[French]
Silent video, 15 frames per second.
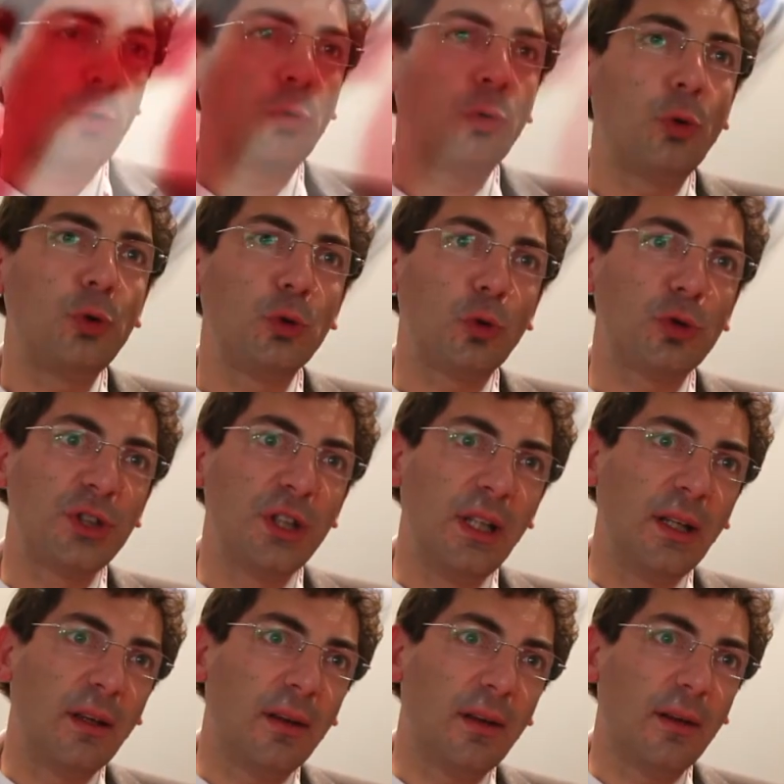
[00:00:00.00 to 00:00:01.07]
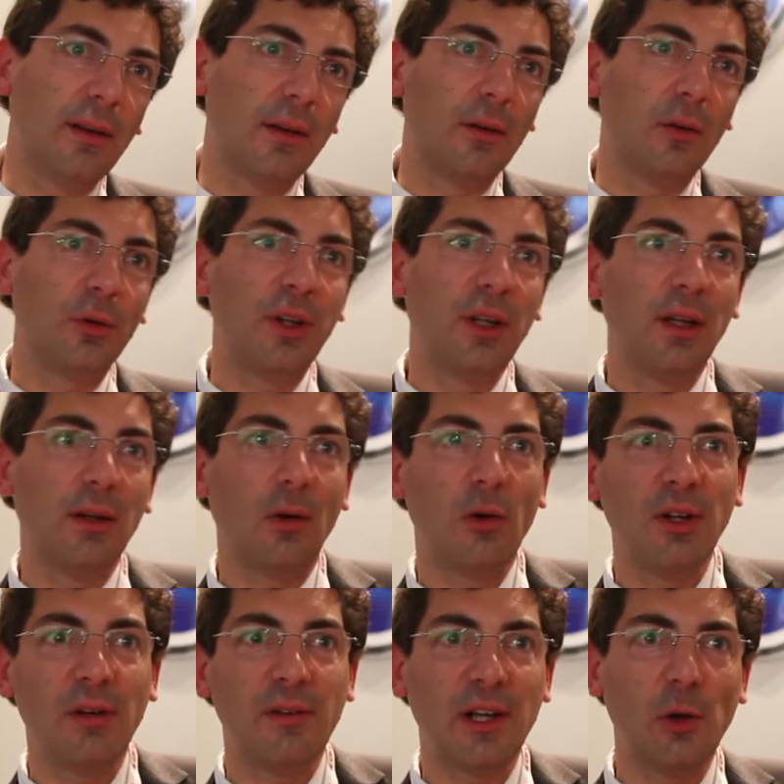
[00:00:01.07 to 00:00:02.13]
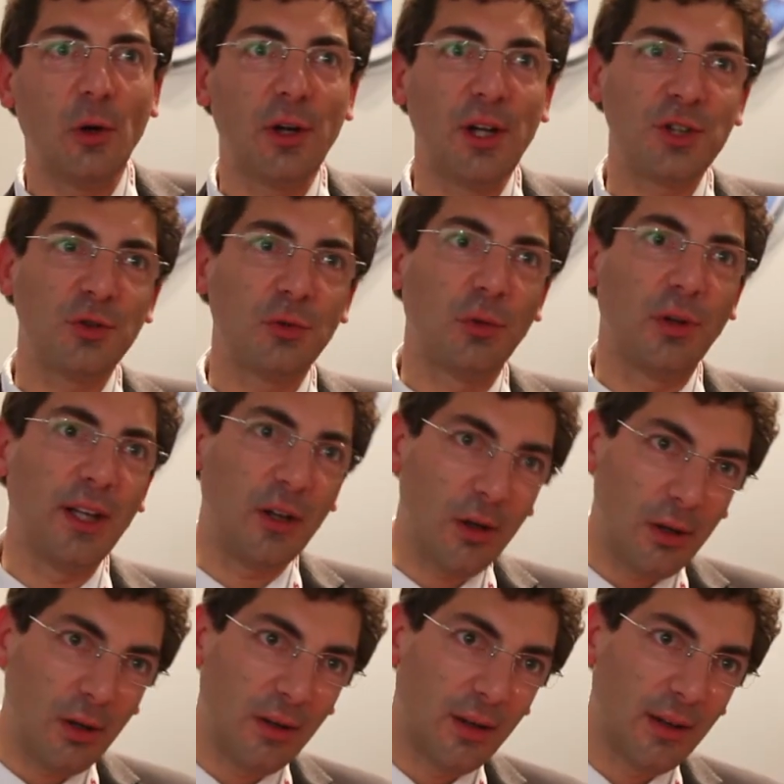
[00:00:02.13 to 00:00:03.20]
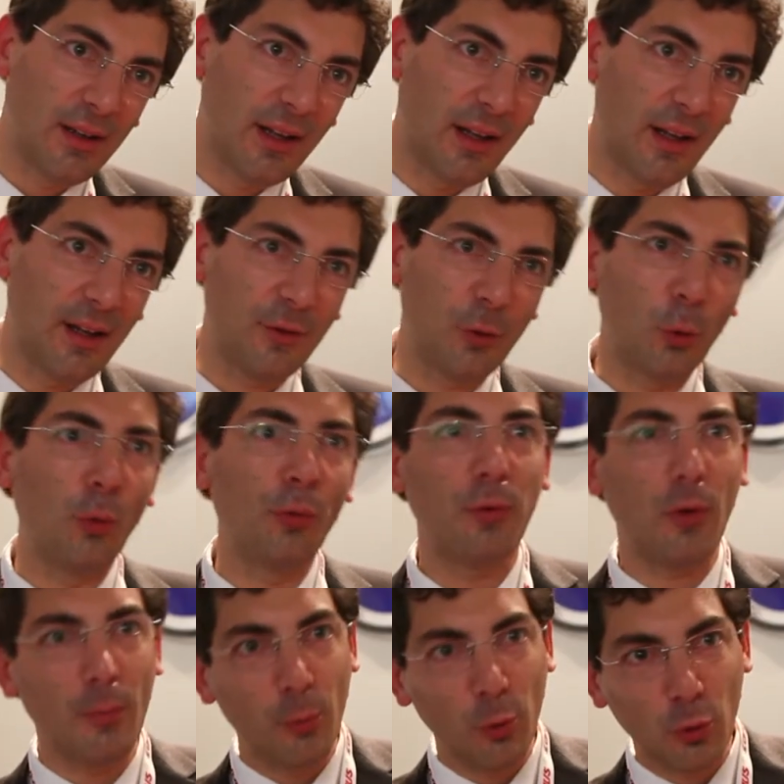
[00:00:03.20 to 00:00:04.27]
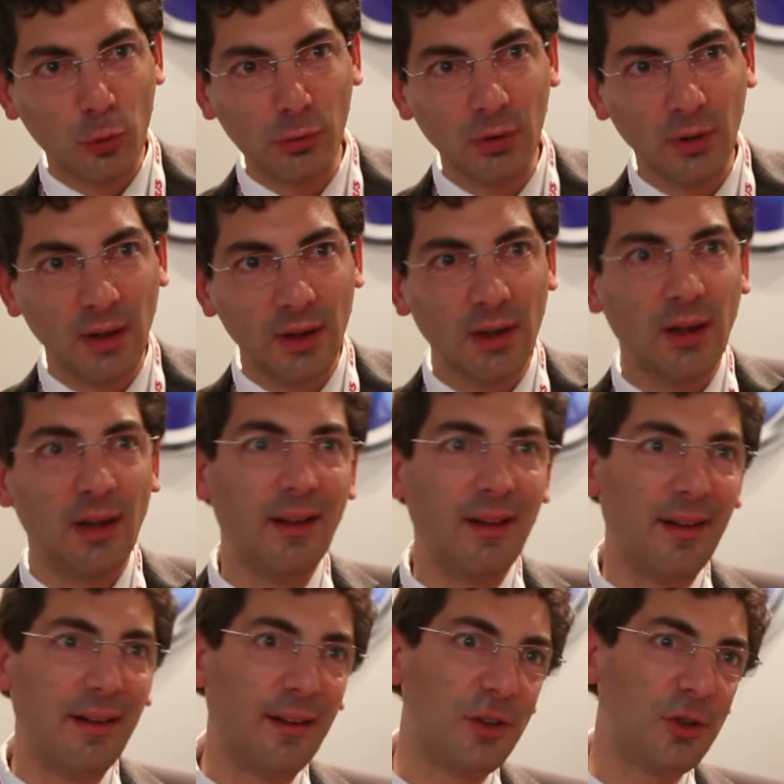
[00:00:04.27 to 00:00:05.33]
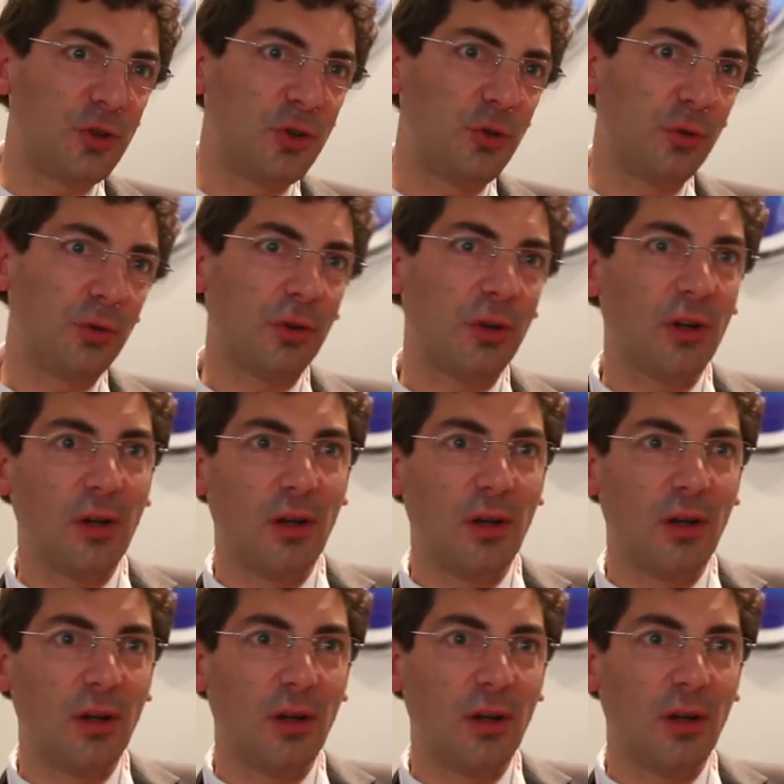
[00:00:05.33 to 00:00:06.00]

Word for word: Sur notre sourcing, on est en lien avec les relations écoles, hein, donc on forme beaucoup sur,